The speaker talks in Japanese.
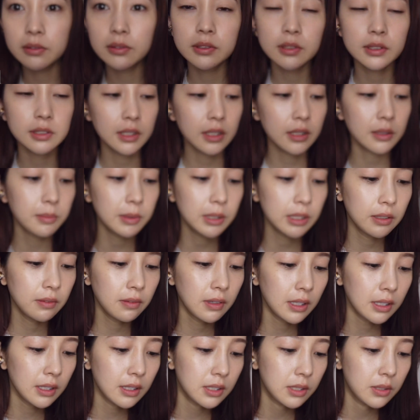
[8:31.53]
使うまで
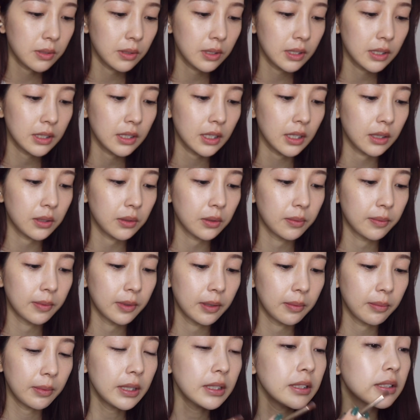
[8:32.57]
は一緒にしたいと思
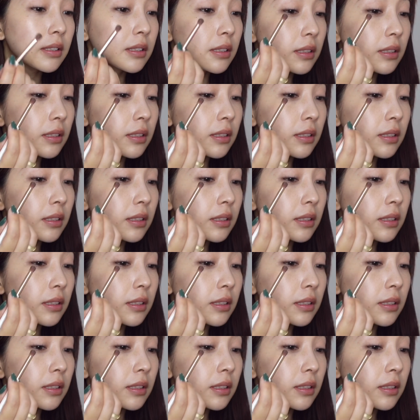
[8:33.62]
います